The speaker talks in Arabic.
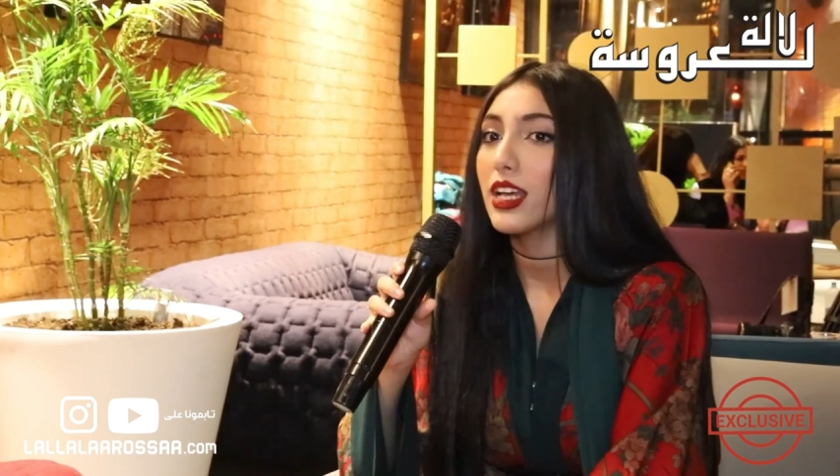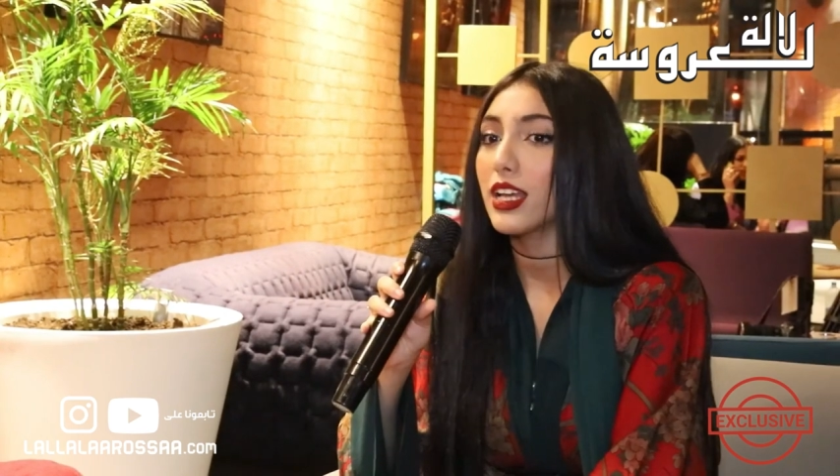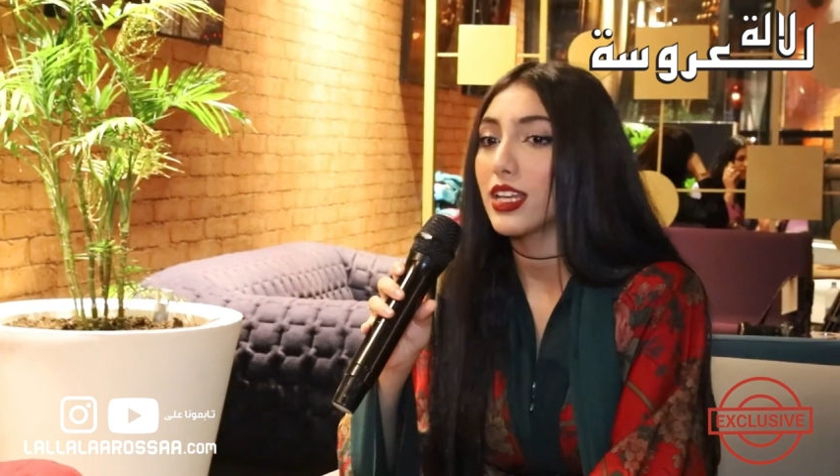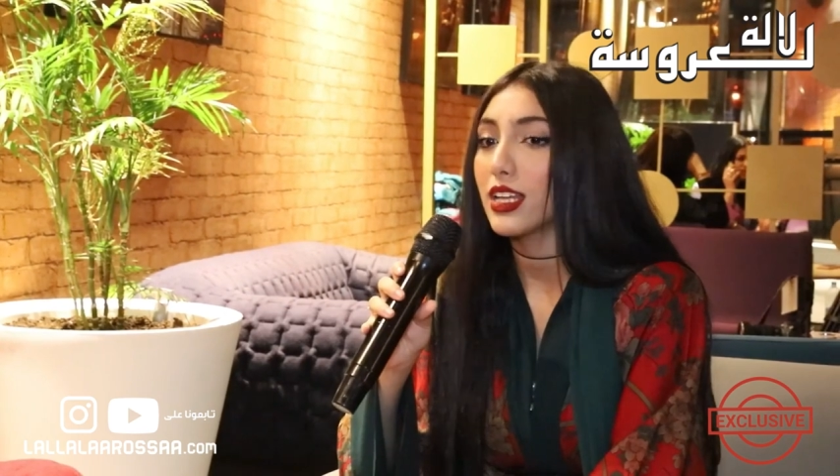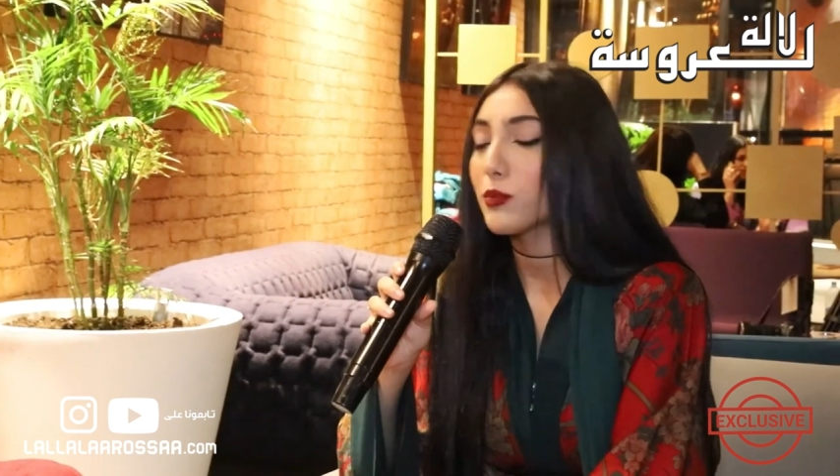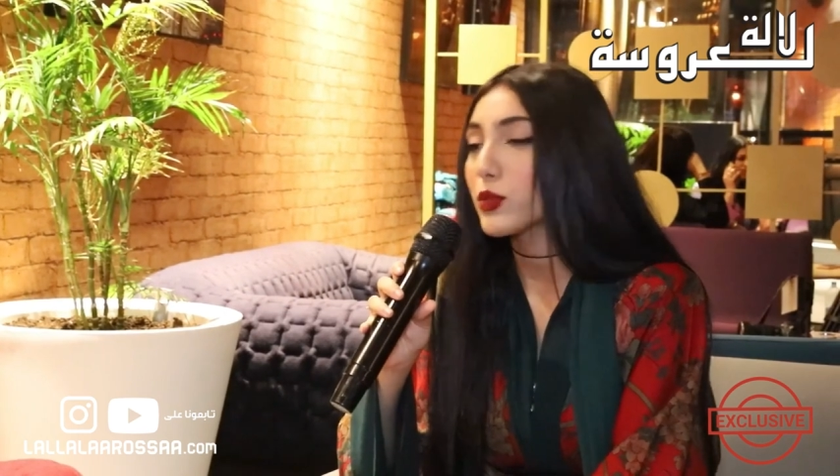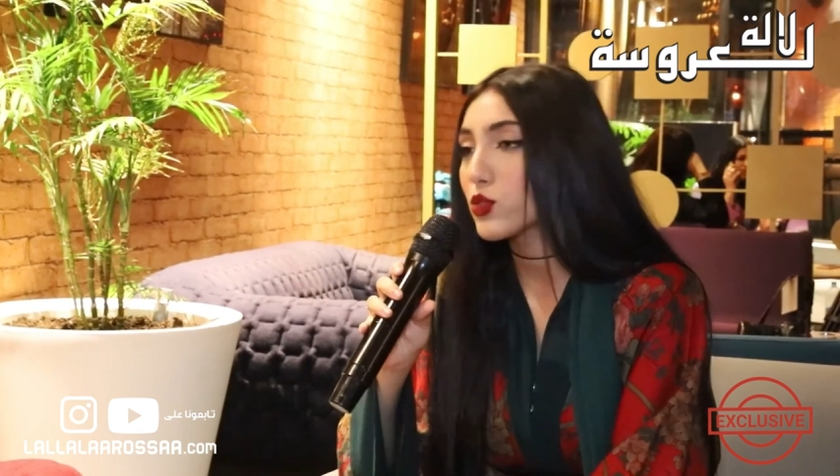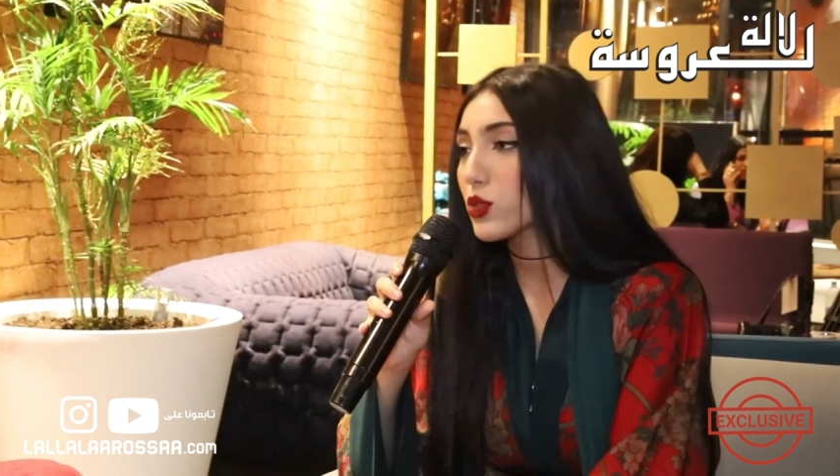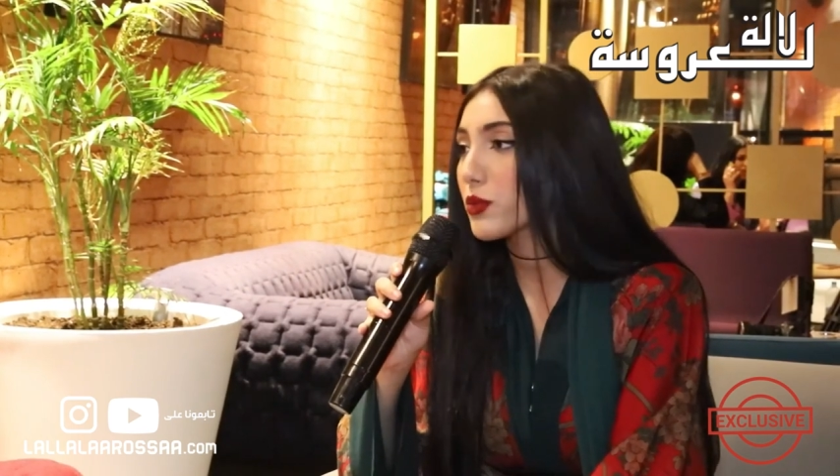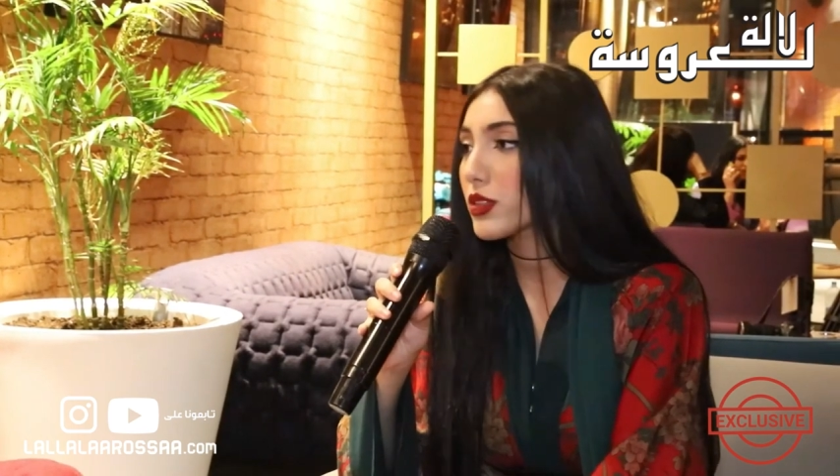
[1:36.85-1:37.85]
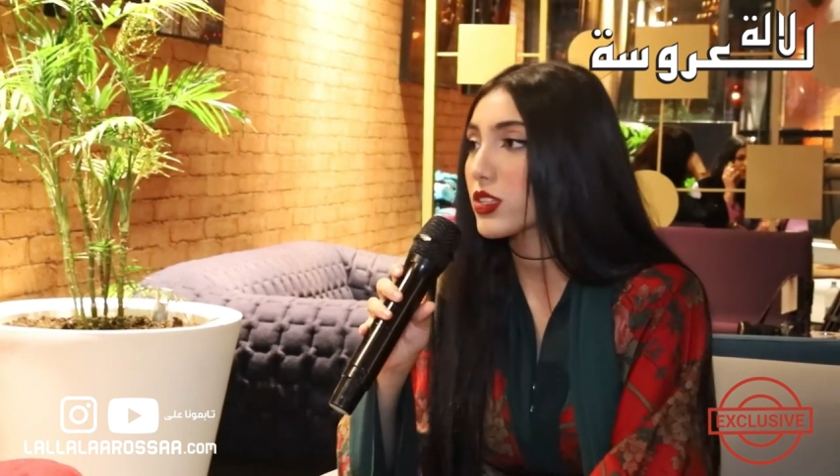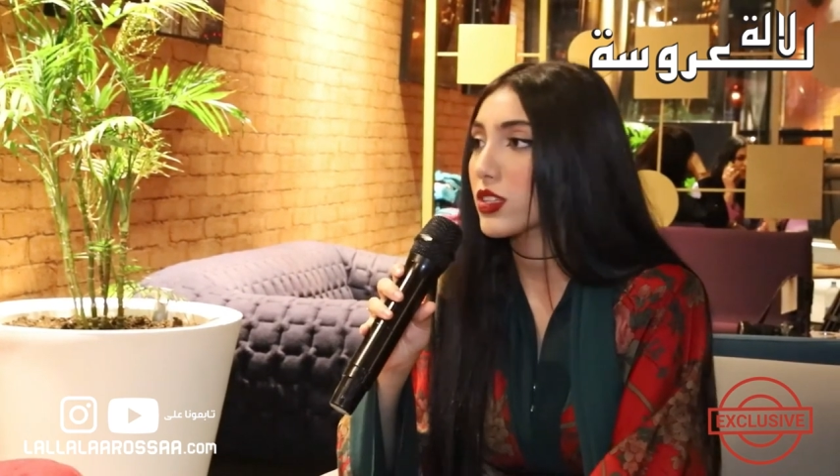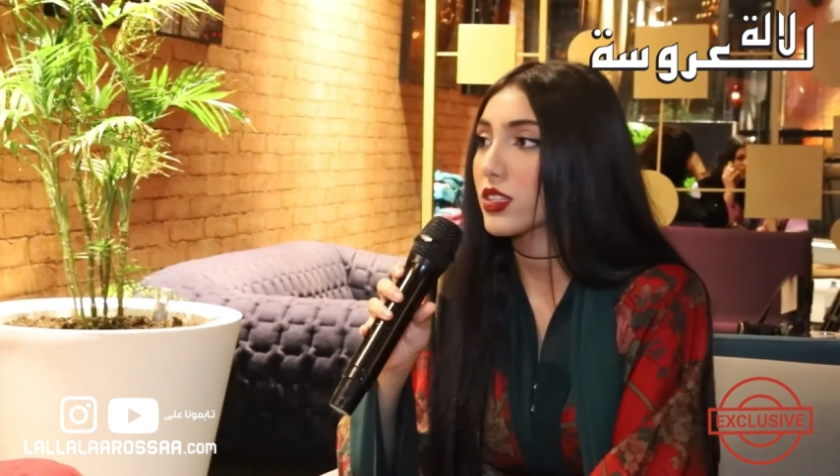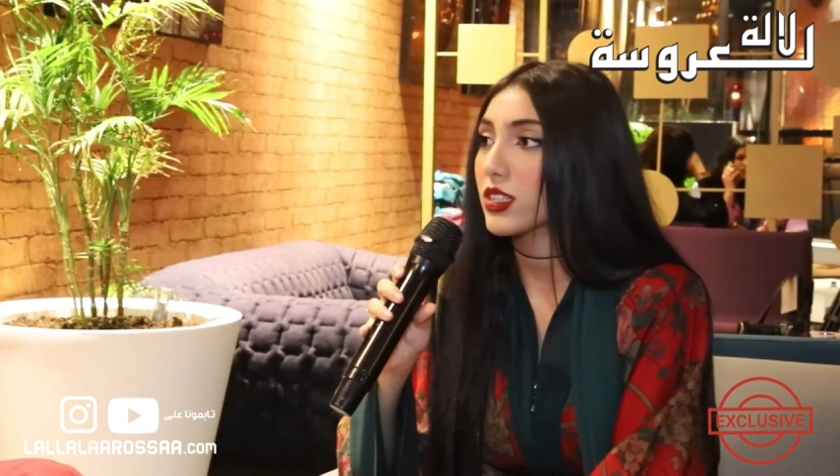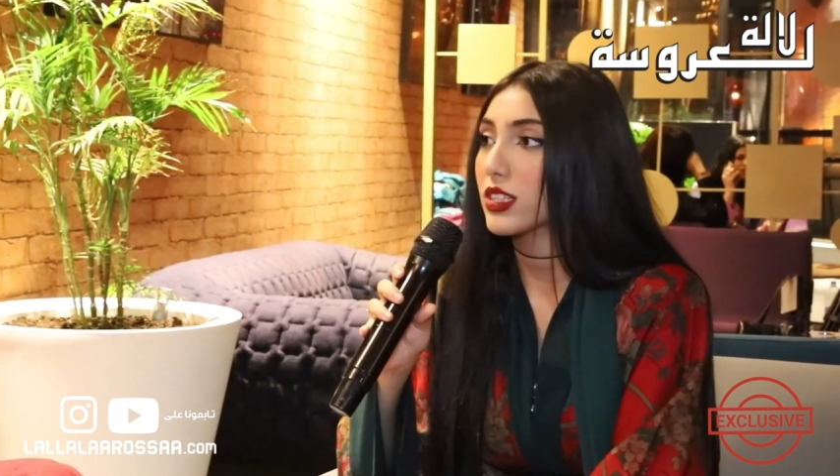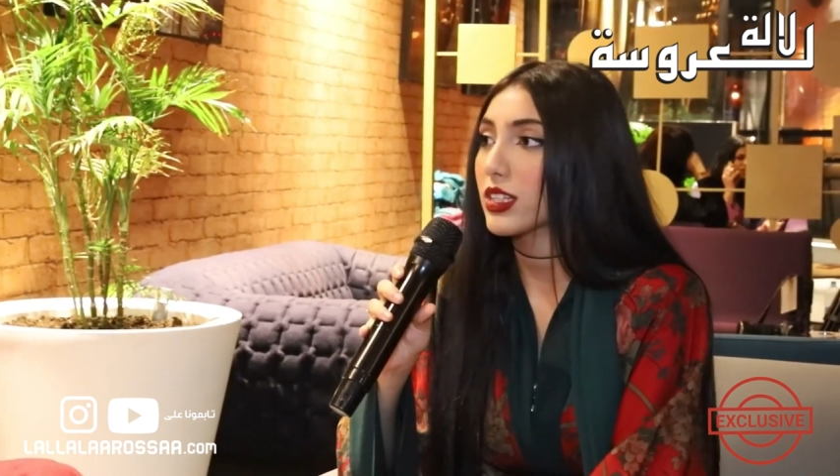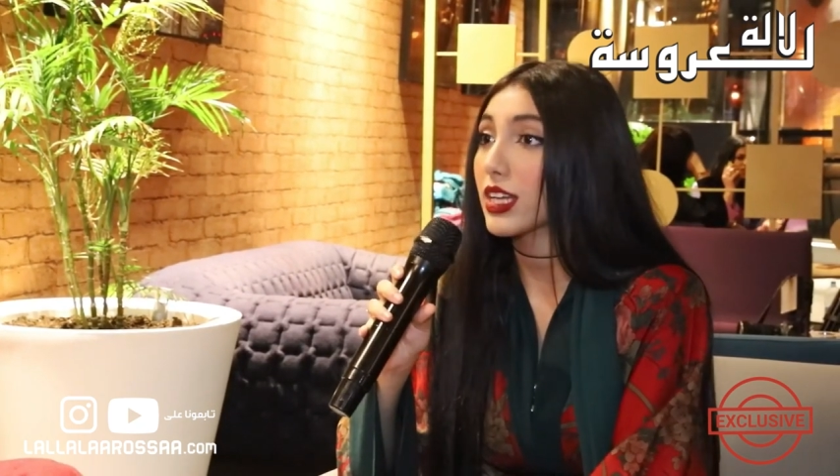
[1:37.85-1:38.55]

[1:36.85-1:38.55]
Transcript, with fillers: المكتوب آه،